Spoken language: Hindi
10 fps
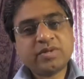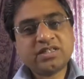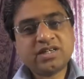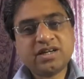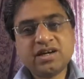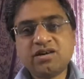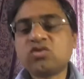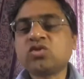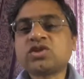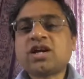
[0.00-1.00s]
कंपेंसेटिंग
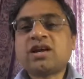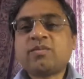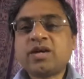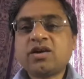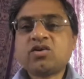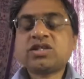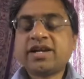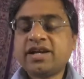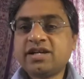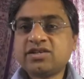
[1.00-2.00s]
कंट्रोल्स लगाना पड़ेगा और
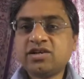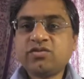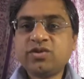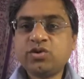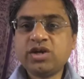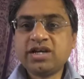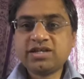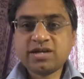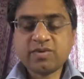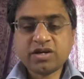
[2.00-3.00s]
सेग्रीगेशन ऑफ ड्यूटी
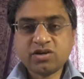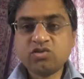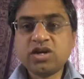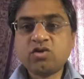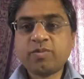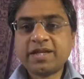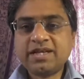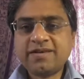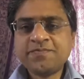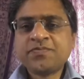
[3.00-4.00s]
कई जगह पर क्यों नहीं हो
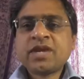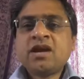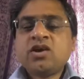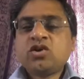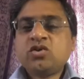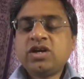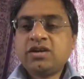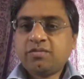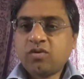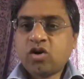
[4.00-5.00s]
पाती
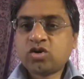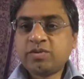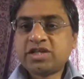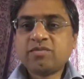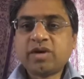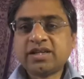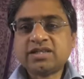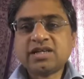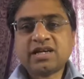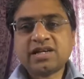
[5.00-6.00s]
क्योंकि ऑटोमेशन
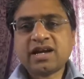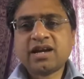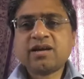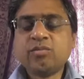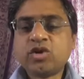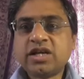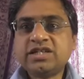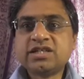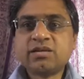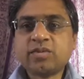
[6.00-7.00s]
बढ़ता चला जा रहा है
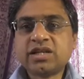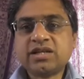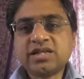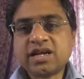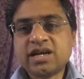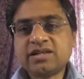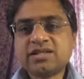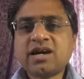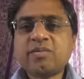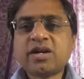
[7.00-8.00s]
कंप्यूटराइजेशन बढ़ता जा रहा है
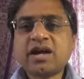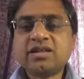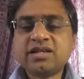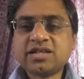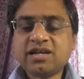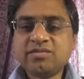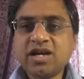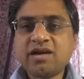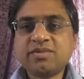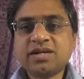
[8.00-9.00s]
जहाँ पर दस
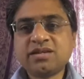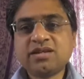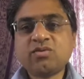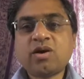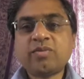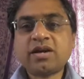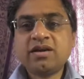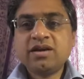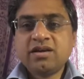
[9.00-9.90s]
आदमी काम करते थे वहाँ पर